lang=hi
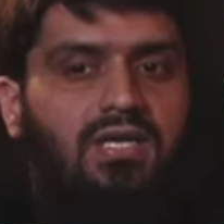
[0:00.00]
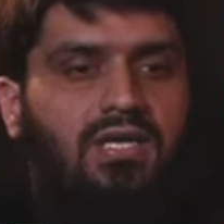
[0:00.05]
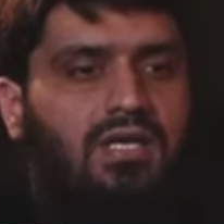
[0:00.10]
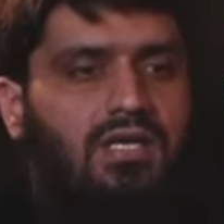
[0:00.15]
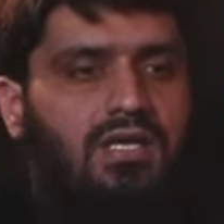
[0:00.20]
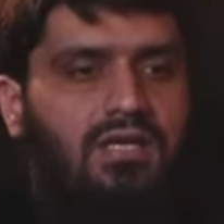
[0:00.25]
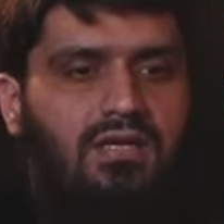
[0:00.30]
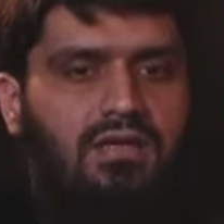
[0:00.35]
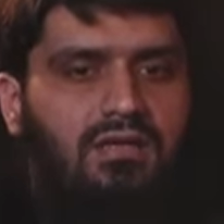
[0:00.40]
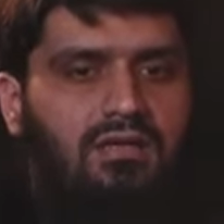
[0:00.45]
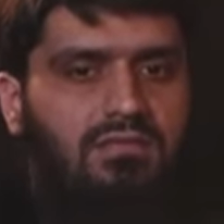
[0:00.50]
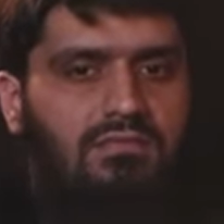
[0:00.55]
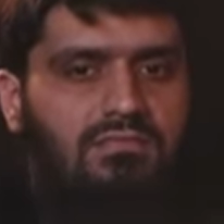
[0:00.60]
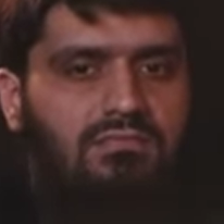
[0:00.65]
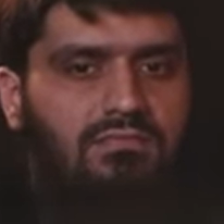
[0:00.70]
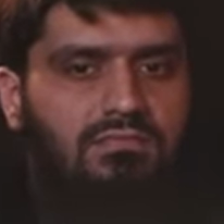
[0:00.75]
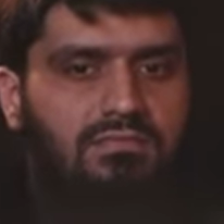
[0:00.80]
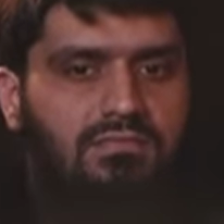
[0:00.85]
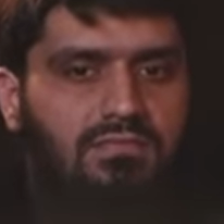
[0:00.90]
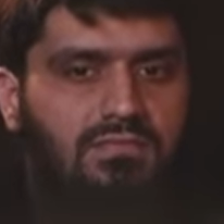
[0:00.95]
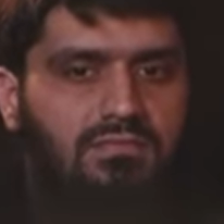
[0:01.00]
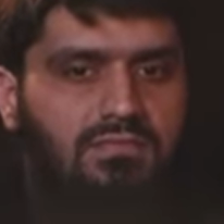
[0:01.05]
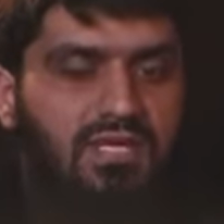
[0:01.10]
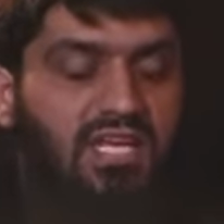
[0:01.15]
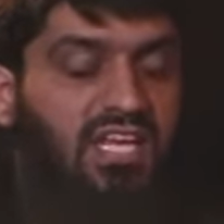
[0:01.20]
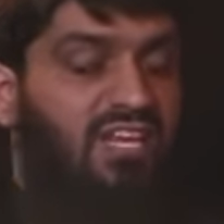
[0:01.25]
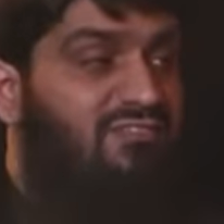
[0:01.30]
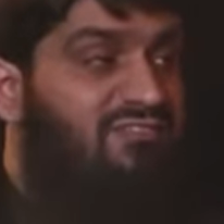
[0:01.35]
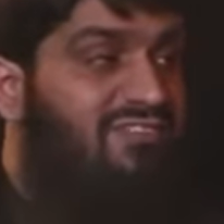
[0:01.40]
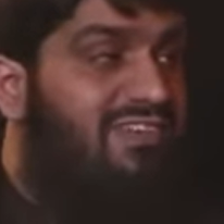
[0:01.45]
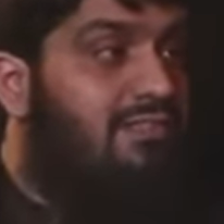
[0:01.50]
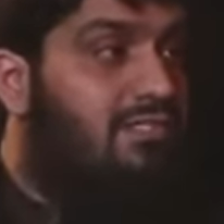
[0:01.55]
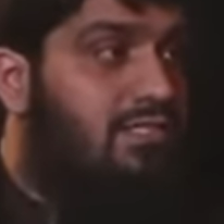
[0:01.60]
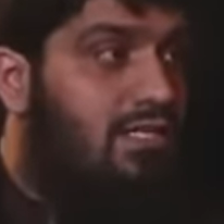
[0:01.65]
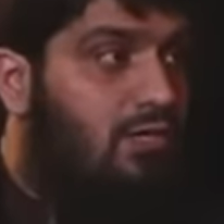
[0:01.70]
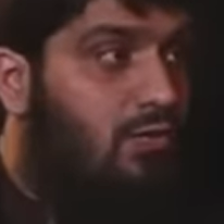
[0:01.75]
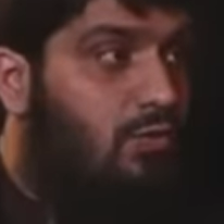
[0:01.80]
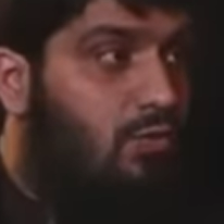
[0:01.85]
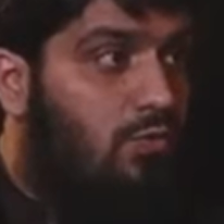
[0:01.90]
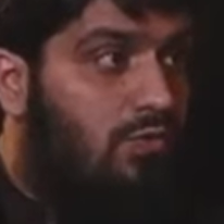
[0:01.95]
आई कि ही फेल्ट
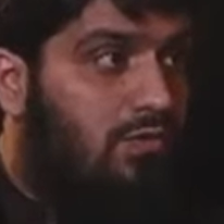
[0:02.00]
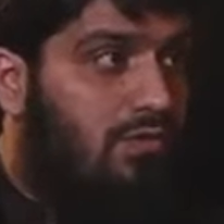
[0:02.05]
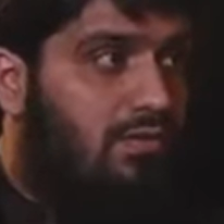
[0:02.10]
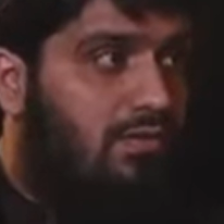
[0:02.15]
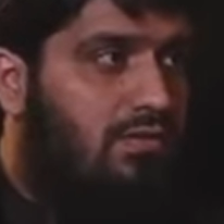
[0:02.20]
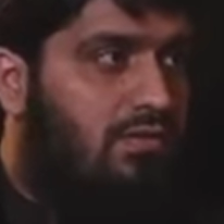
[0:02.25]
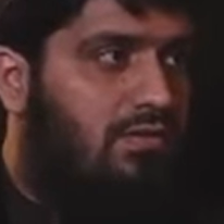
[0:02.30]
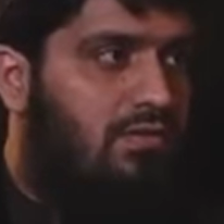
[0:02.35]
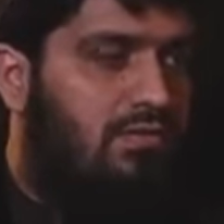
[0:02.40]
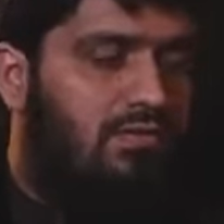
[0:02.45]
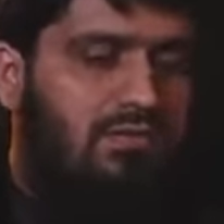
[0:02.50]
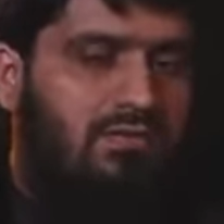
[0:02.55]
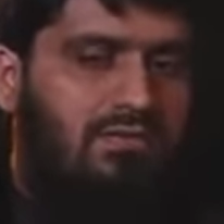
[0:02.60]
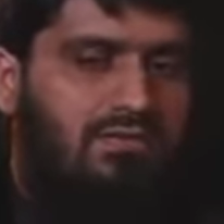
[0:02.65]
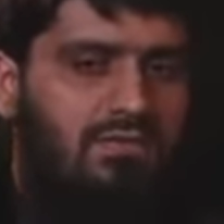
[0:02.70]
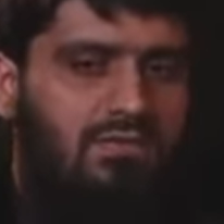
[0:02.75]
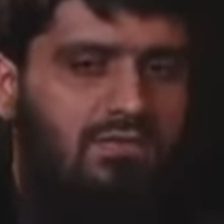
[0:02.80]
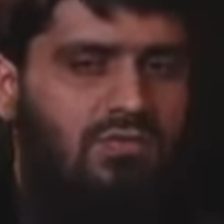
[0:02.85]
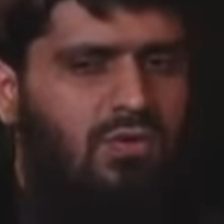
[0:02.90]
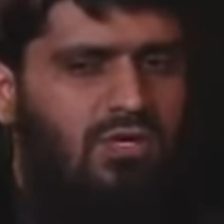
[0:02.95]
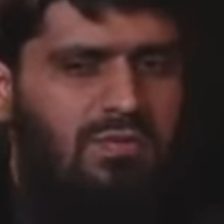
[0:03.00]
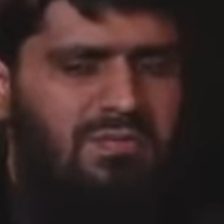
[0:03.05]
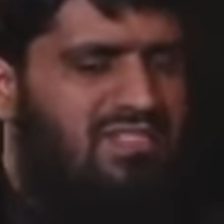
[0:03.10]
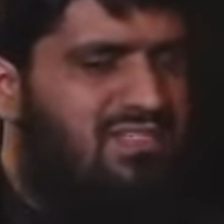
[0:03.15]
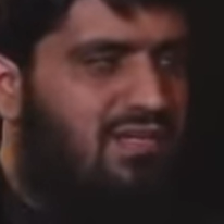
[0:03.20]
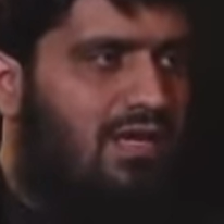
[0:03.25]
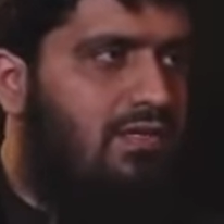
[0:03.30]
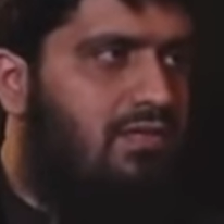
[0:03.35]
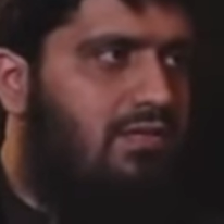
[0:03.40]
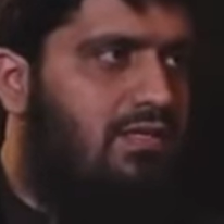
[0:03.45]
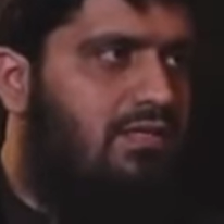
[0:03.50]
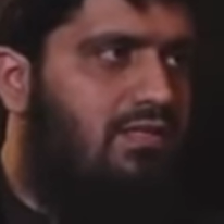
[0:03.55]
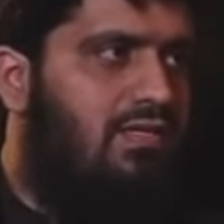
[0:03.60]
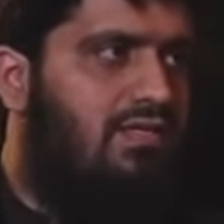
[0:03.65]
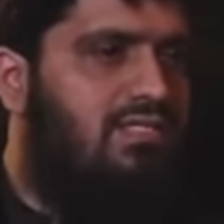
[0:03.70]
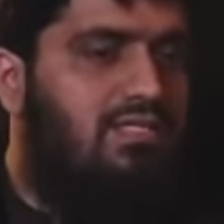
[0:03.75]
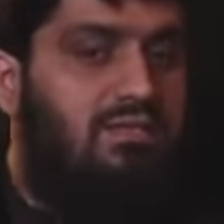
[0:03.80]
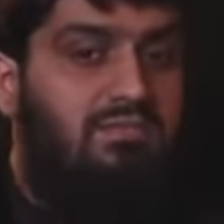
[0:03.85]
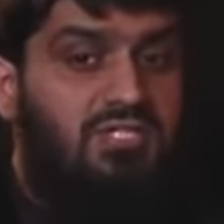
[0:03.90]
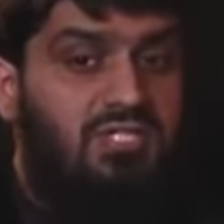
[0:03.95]
अलोन कोई भी साथ नहीं
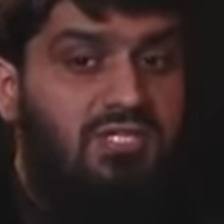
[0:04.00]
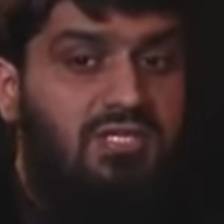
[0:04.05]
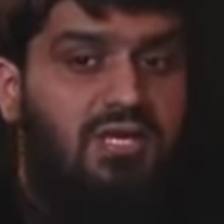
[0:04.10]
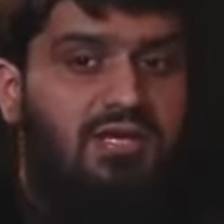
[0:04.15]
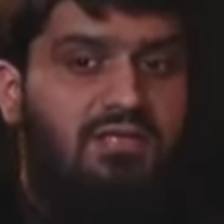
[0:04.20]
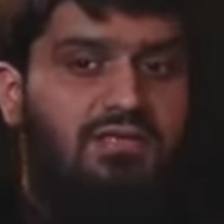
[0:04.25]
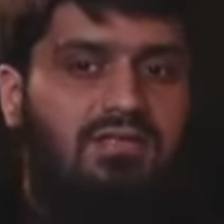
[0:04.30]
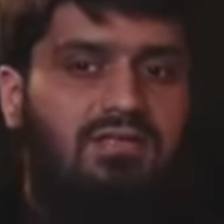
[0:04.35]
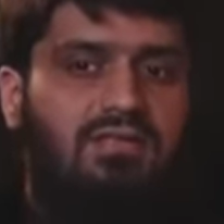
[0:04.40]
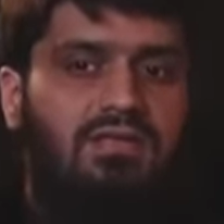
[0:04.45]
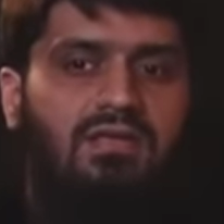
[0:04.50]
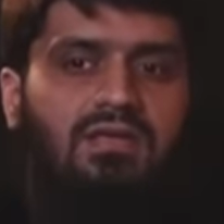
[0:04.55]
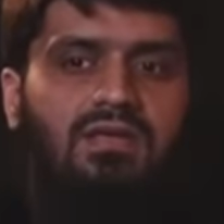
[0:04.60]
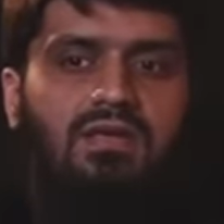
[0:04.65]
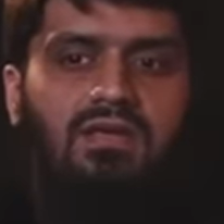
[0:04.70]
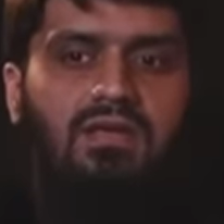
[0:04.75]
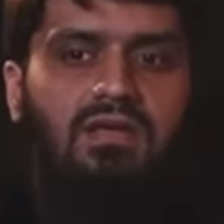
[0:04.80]
था समझ नहीं आती थी